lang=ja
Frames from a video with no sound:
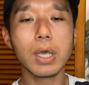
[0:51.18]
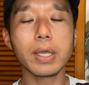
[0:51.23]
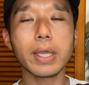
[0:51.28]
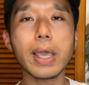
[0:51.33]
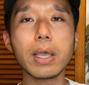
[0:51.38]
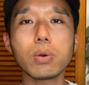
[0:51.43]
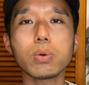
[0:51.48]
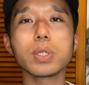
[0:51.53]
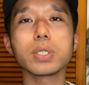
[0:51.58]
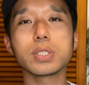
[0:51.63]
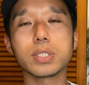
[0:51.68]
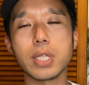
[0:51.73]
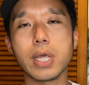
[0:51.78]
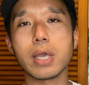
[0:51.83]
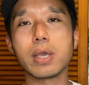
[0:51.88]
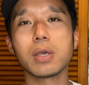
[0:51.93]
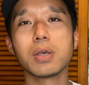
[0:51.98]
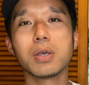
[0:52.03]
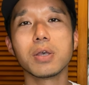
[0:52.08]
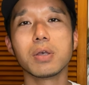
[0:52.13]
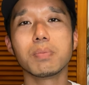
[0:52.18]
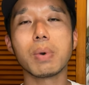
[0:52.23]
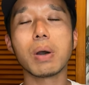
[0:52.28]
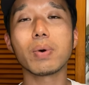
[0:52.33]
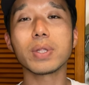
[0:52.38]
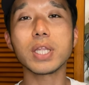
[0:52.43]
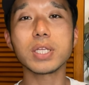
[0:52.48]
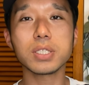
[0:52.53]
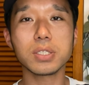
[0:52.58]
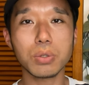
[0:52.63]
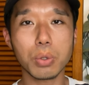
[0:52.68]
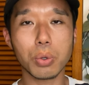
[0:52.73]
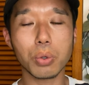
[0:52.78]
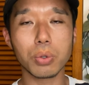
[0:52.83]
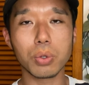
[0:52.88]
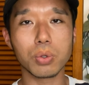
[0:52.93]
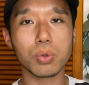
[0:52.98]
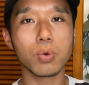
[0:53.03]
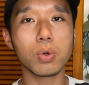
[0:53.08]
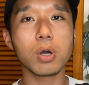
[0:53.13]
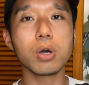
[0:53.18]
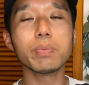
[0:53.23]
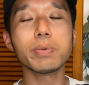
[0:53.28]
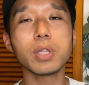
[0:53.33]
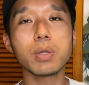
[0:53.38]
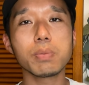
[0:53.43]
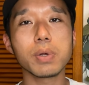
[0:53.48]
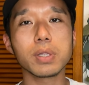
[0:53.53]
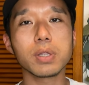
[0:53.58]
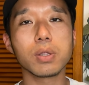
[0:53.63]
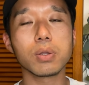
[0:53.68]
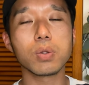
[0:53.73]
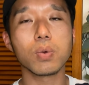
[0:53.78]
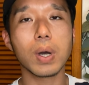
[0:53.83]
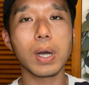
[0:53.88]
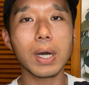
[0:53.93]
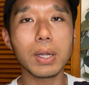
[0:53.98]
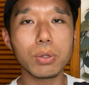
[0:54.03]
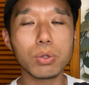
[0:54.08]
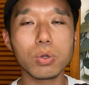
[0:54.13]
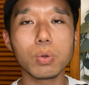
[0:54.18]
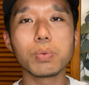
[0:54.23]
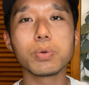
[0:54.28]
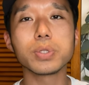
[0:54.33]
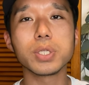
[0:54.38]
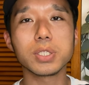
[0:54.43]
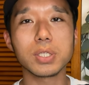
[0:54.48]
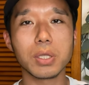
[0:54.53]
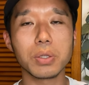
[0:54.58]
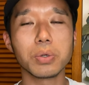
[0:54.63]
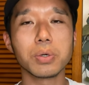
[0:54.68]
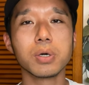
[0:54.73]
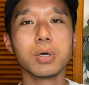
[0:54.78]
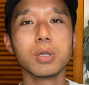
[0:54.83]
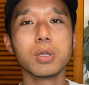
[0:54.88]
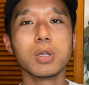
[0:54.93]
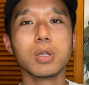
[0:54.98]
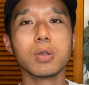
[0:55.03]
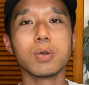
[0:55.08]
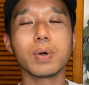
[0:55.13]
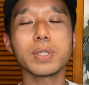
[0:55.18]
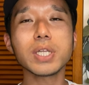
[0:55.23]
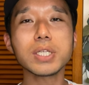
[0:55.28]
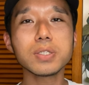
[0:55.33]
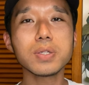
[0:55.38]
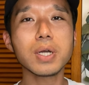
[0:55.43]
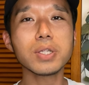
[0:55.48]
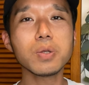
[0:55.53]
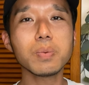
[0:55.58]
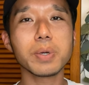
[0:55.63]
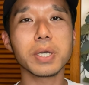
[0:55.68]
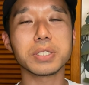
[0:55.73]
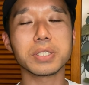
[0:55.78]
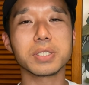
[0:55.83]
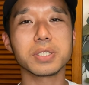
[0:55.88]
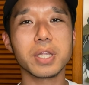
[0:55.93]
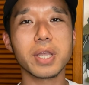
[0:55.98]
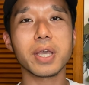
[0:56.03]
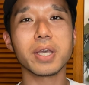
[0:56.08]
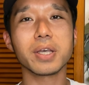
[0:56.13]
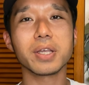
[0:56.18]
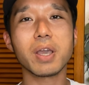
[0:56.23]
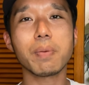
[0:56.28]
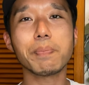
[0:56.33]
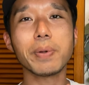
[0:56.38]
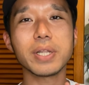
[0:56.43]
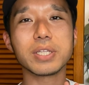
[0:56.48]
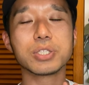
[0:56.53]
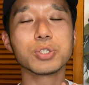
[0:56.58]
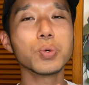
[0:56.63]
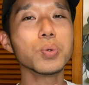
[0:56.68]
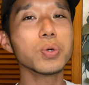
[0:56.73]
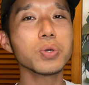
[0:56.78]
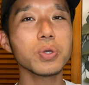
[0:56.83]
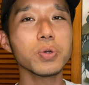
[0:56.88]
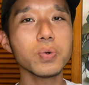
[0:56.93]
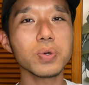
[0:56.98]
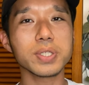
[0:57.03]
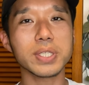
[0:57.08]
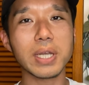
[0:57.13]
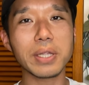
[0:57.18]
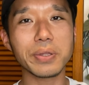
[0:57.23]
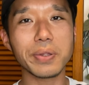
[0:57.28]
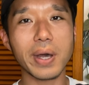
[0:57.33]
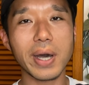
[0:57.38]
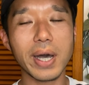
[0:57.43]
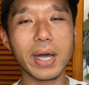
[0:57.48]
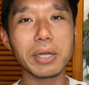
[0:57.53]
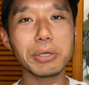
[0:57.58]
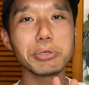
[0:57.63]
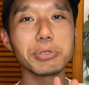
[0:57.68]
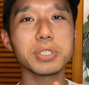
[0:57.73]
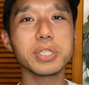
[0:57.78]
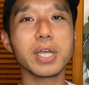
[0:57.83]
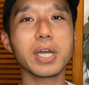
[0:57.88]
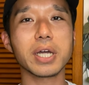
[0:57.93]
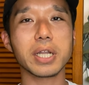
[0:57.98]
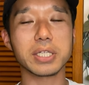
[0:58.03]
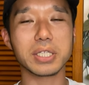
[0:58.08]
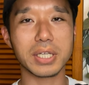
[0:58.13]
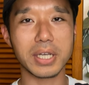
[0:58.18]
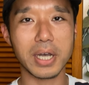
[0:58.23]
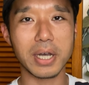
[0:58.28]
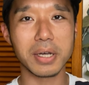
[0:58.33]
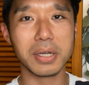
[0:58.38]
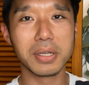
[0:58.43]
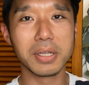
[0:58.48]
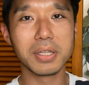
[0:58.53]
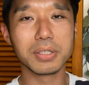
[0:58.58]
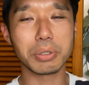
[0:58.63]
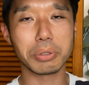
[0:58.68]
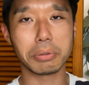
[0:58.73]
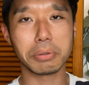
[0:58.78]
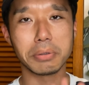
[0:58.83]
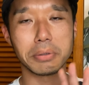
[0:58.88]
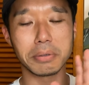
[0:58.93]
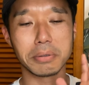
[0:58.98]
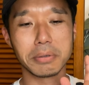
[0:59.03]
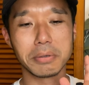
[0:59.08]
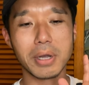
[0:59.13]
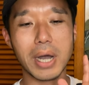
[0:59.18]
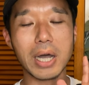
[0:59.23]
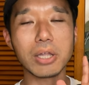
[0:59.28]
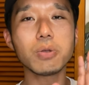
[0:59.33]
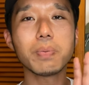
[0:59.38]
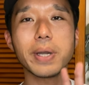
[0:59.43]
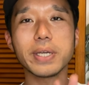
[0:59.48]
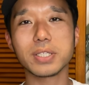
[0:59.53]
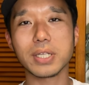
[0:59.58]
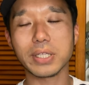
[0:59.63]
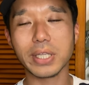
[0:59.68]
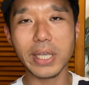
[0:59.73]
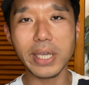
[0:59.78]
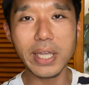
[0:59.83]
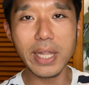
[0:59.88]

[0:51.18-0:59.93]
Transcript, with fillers: 結構ですね、まあ私のこの動画を見てもらってるとわかると思うんですけど、私のアドバイスってやっぱり状況をちゃんと把握してからしかそのアドバイスがで